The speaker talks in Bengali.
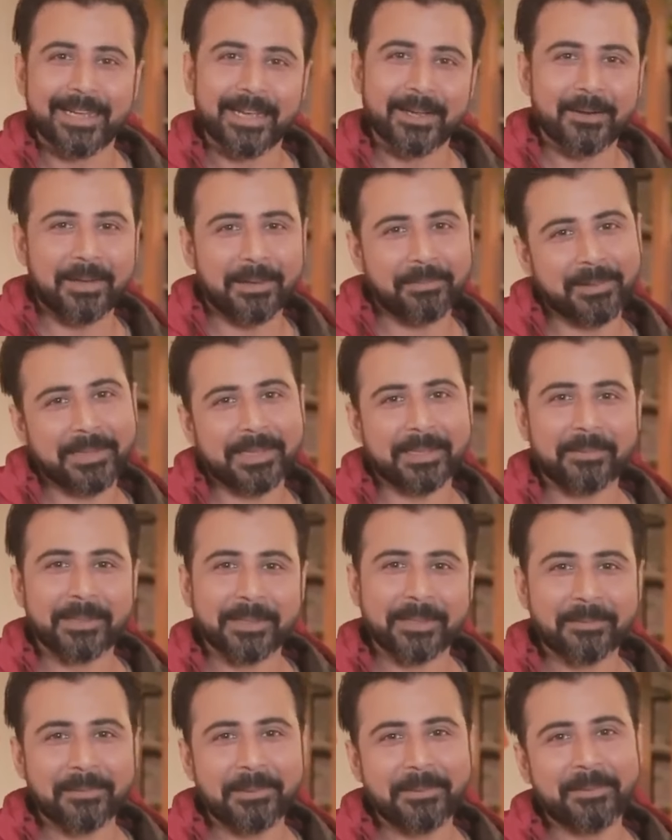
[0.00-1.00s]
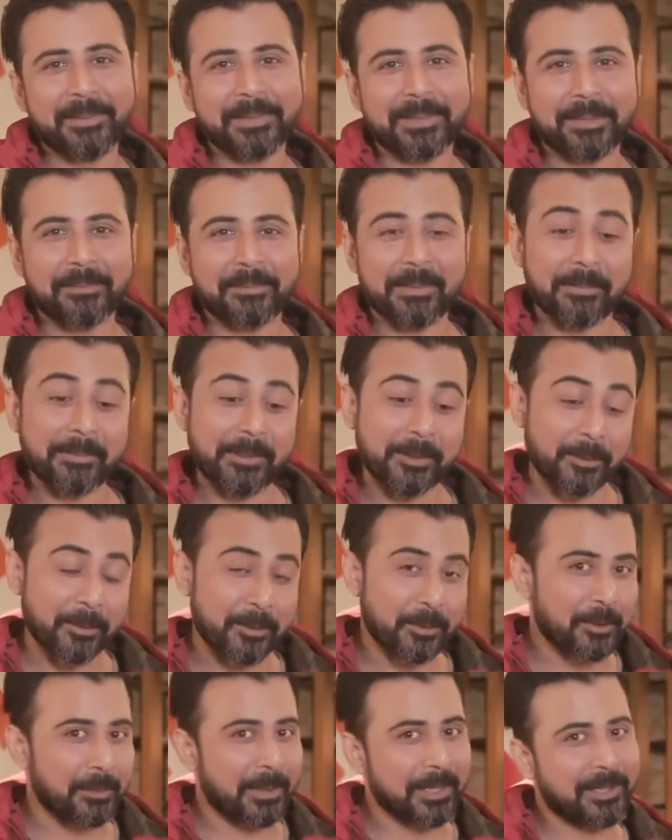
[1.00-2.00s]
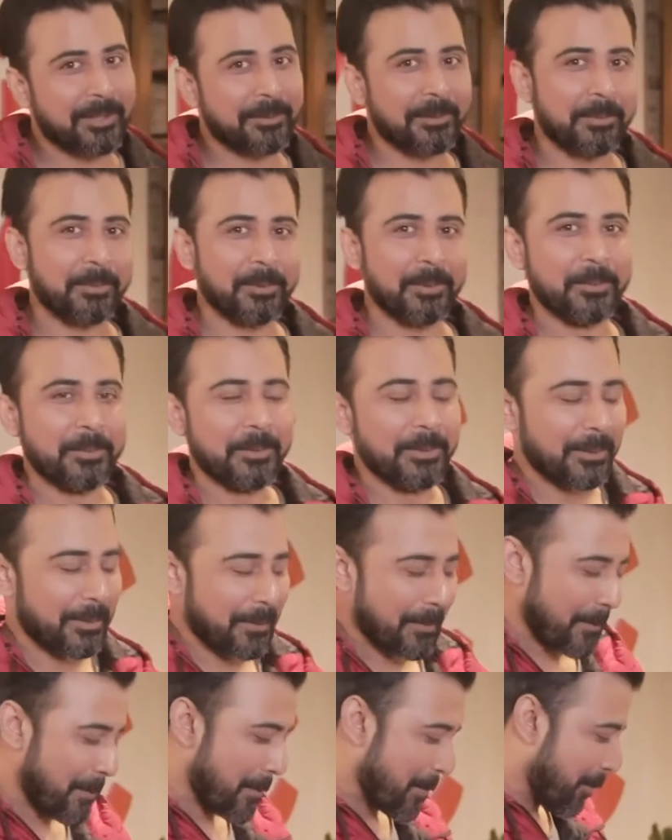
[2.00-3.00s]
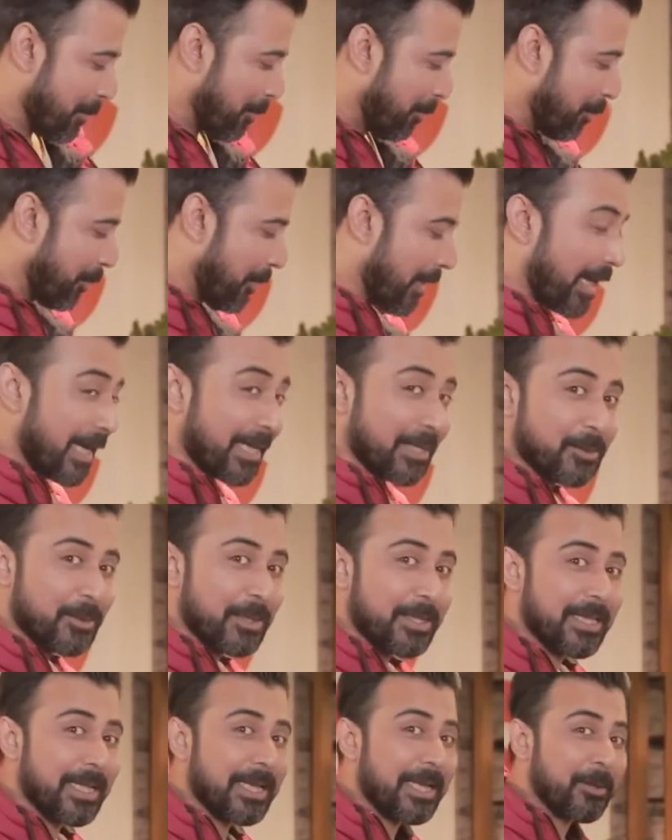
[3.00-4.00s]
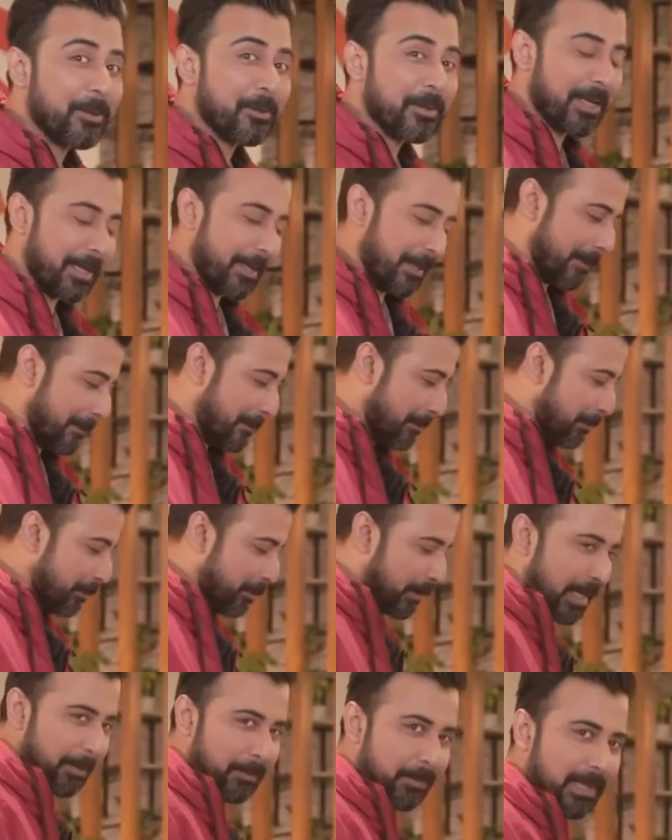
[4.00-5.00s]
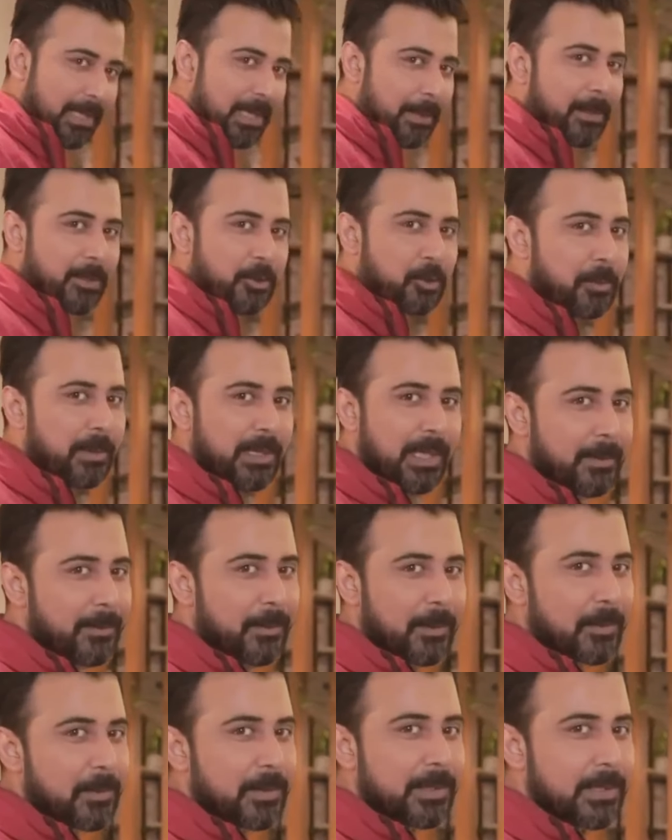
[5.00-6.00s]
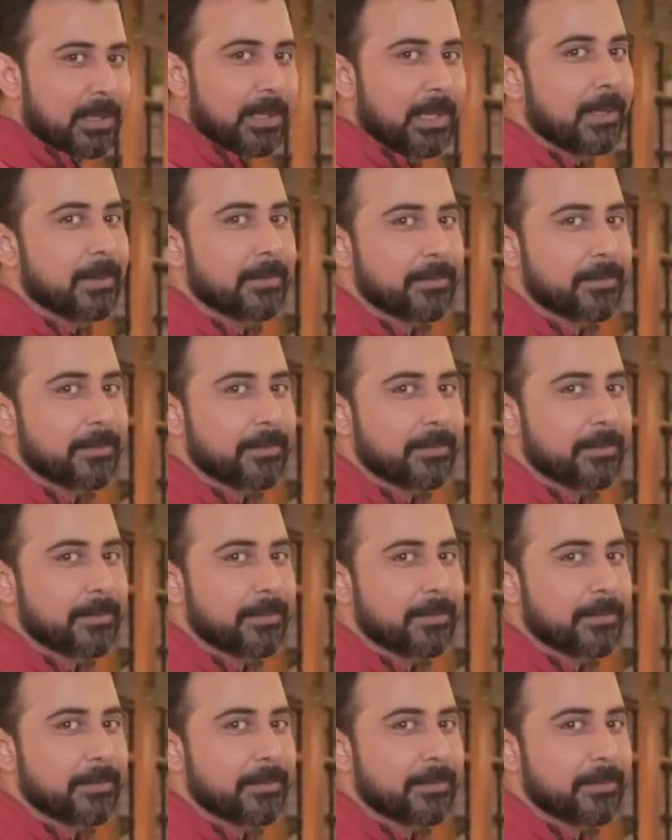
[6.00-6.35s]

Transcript: কেন আপনাদের মাধ্যমেই বলতে হবে আমি অন্য মাধ্যমে বলবো এটা যদি থেকেও থাকে আপনাকে আমার সুবিধার মনে হচ্ছে